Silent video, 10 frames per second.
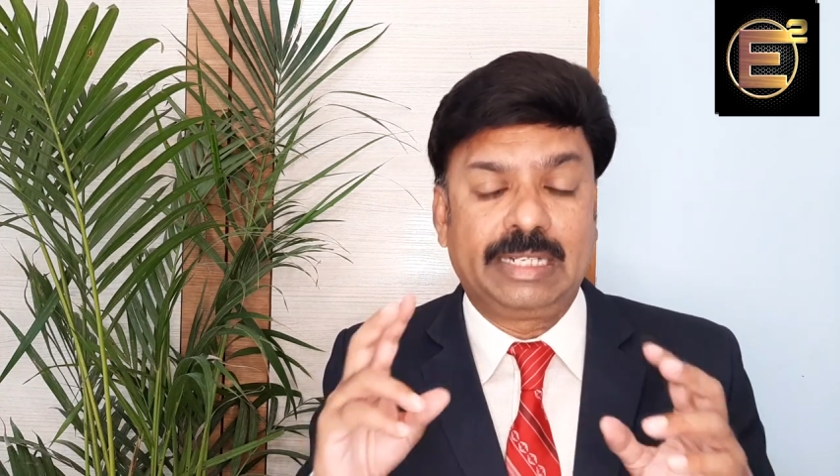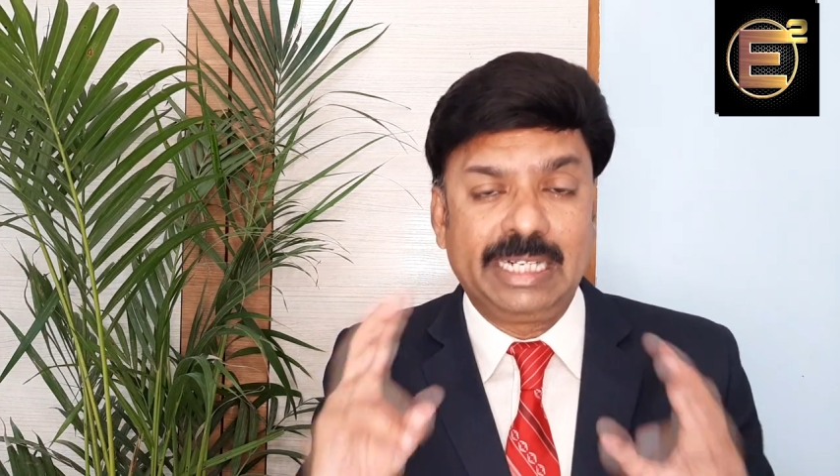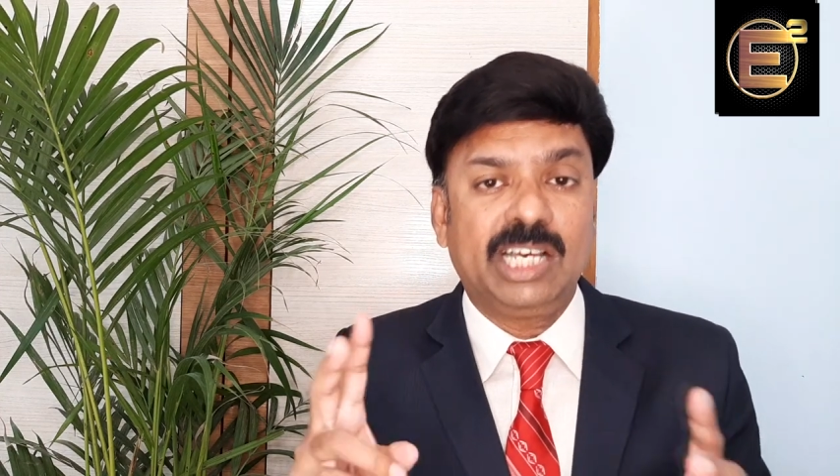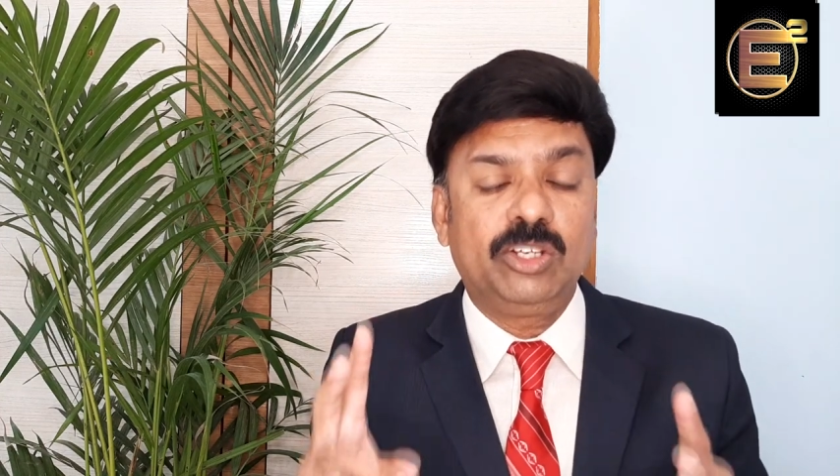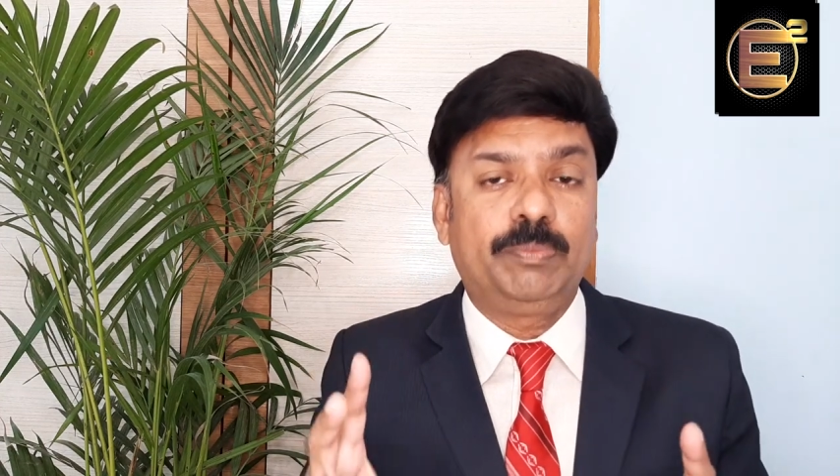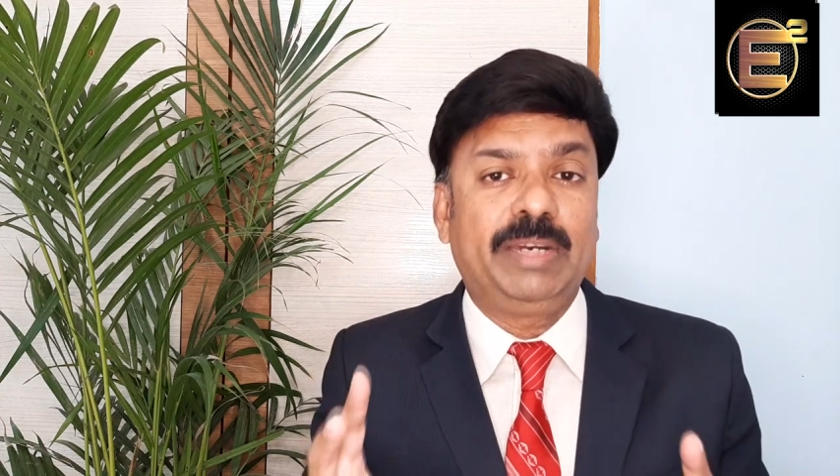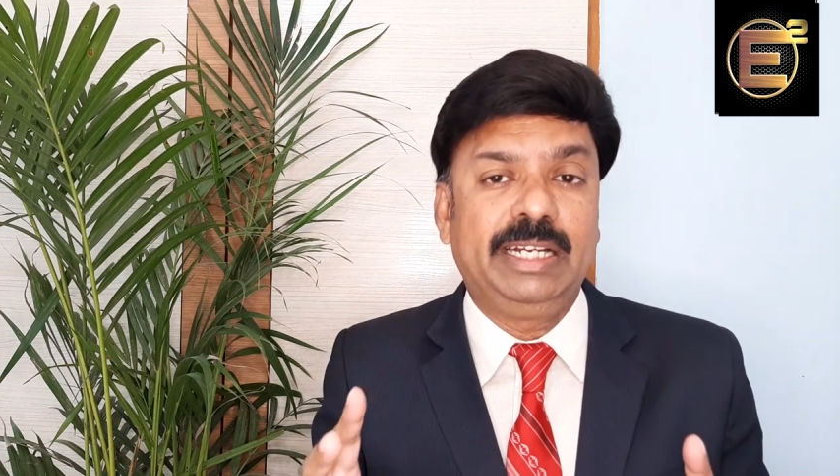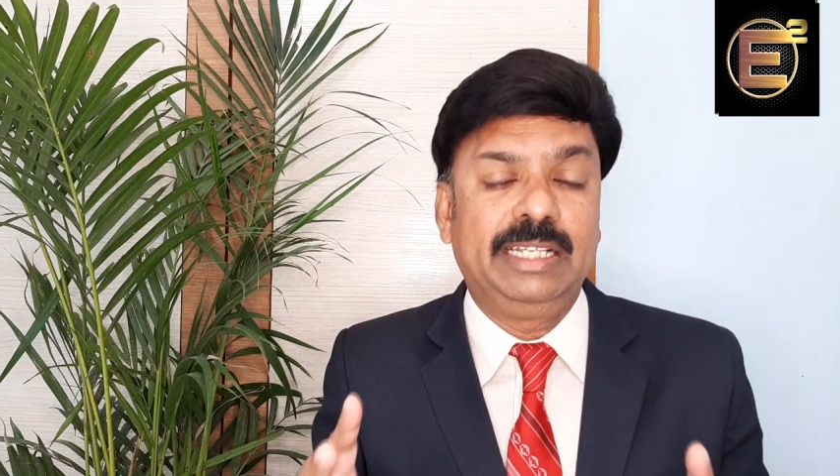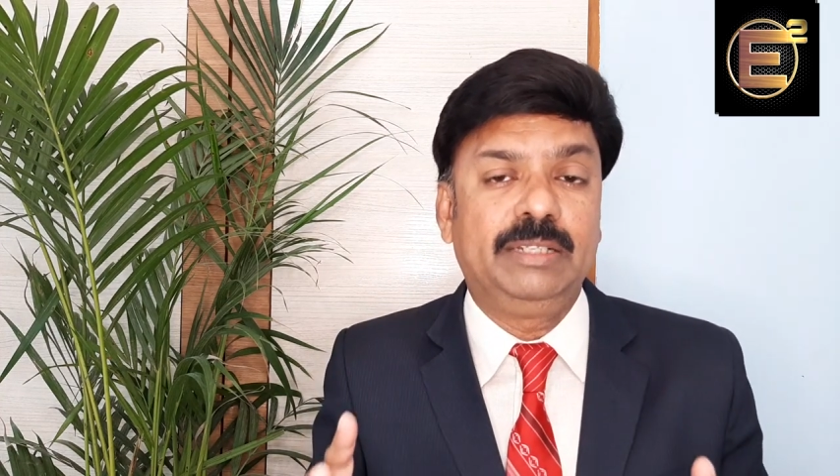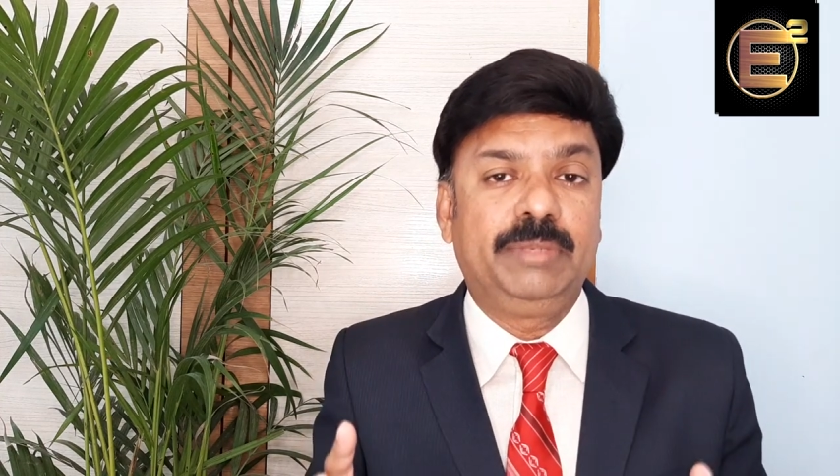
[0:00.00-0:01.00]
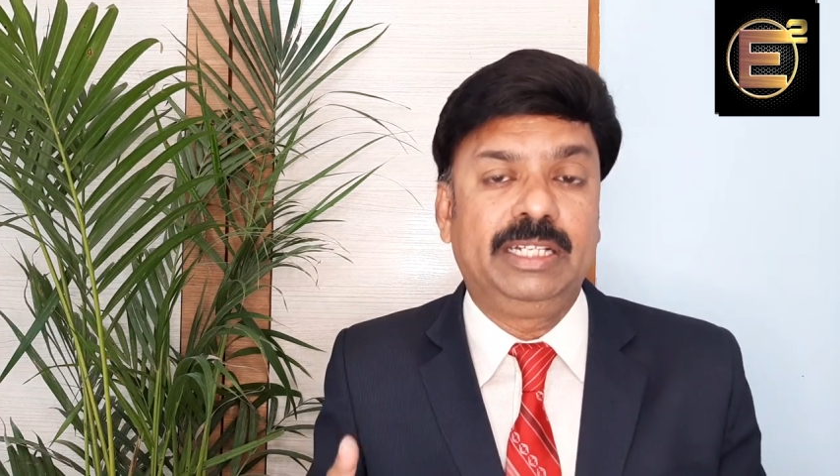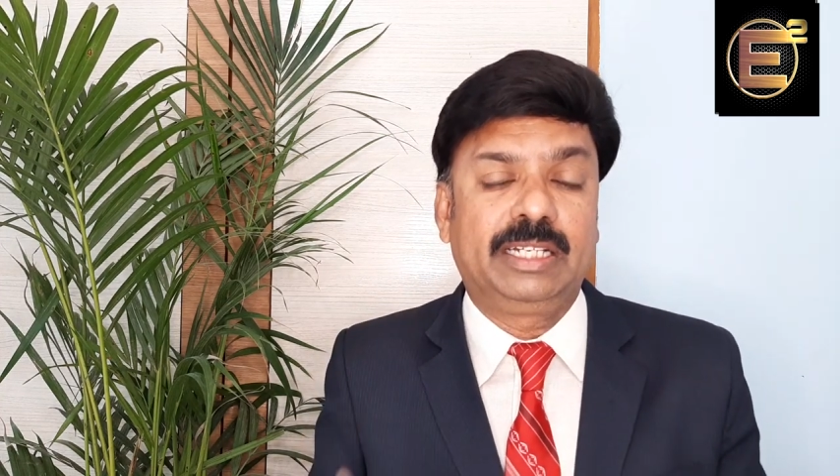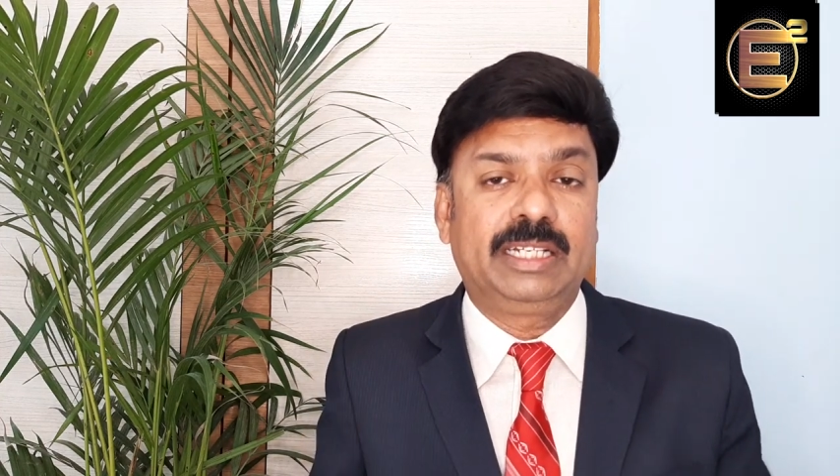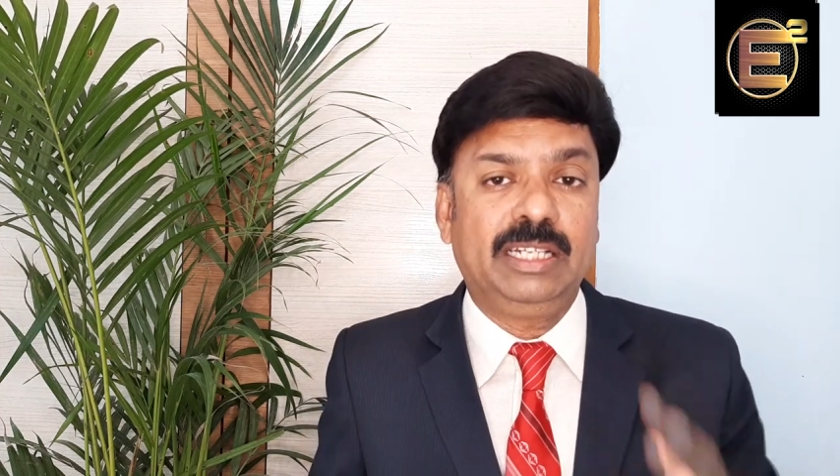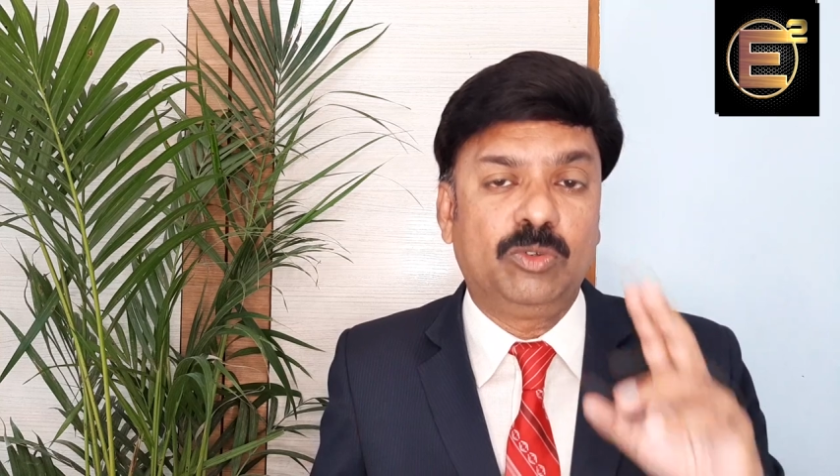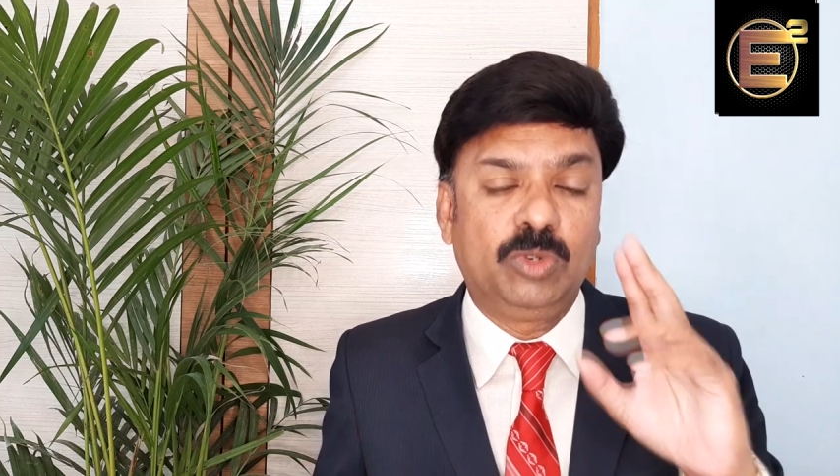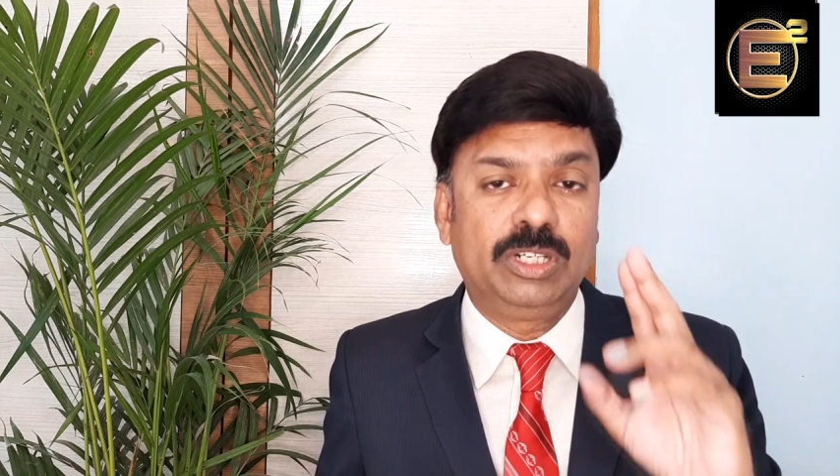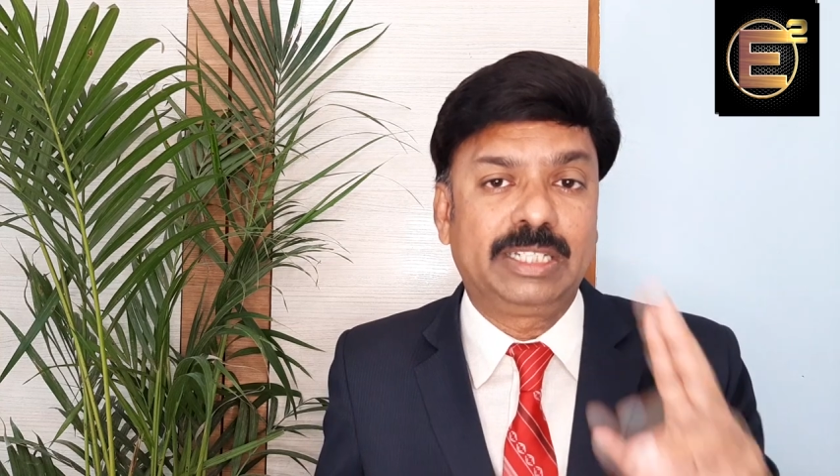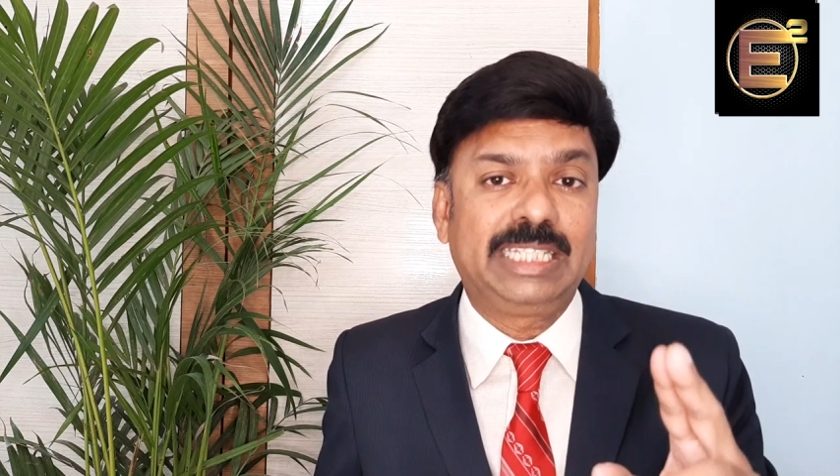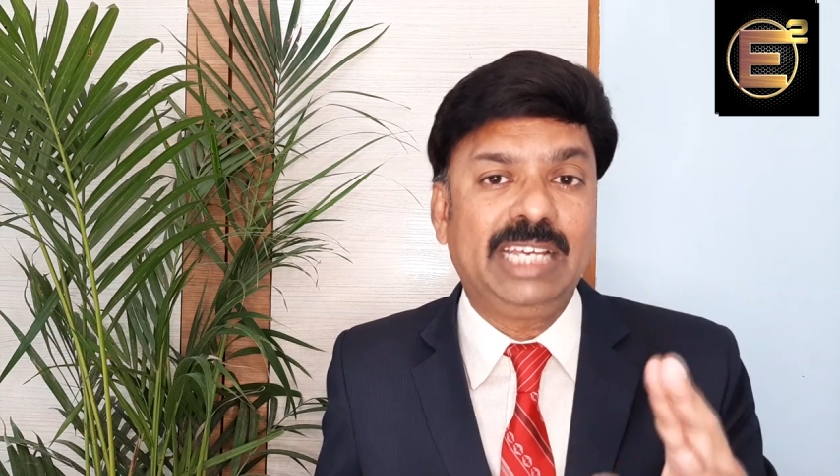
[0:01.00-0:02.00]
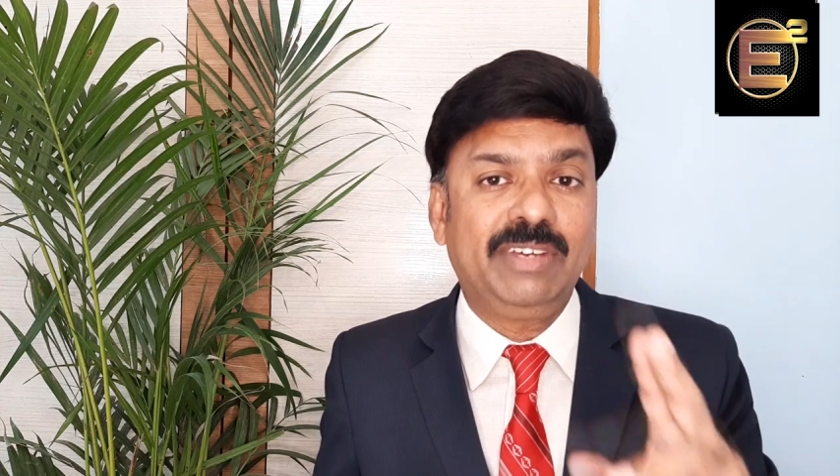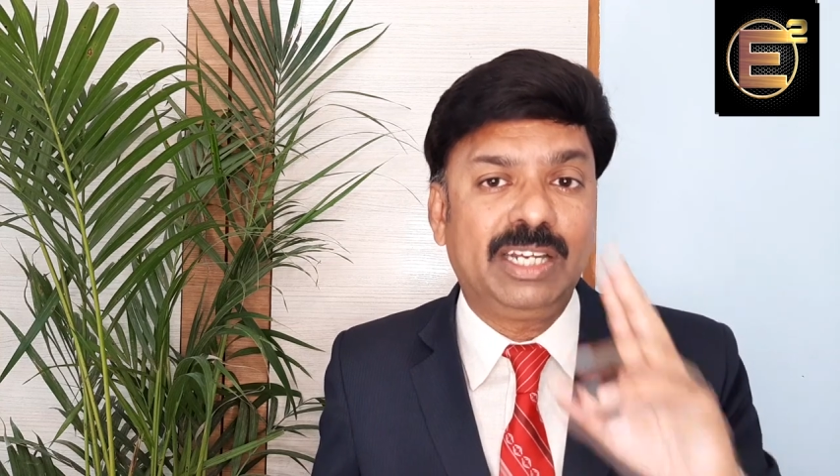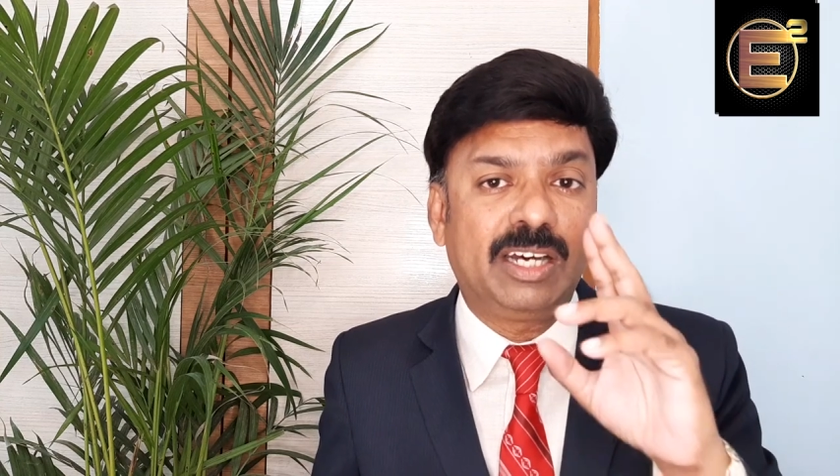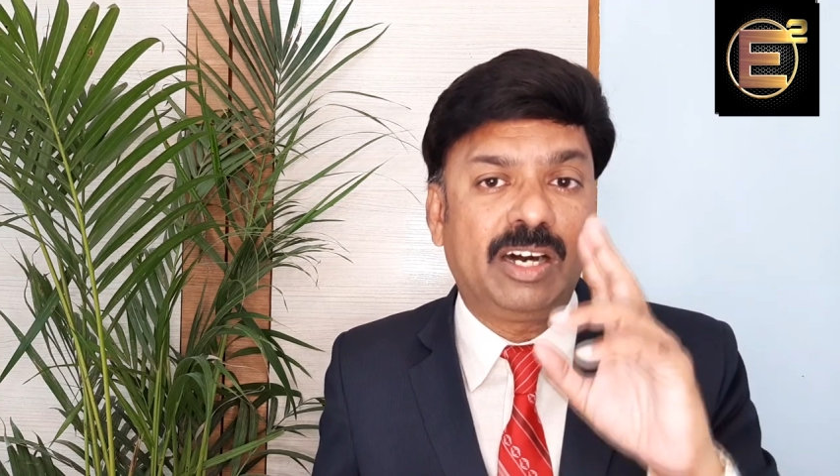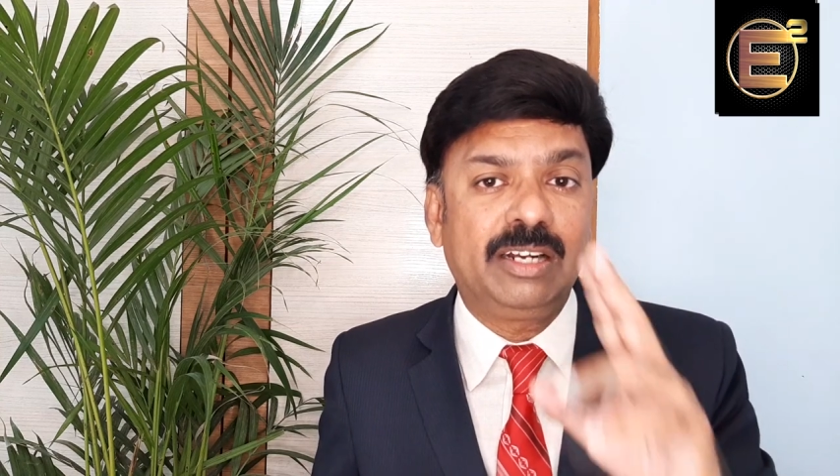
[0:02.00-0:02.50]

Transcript: ரெண்டாவது பாயிண்ட் எது அப்படின்னாக்கா உங்களுக்கு தேவையான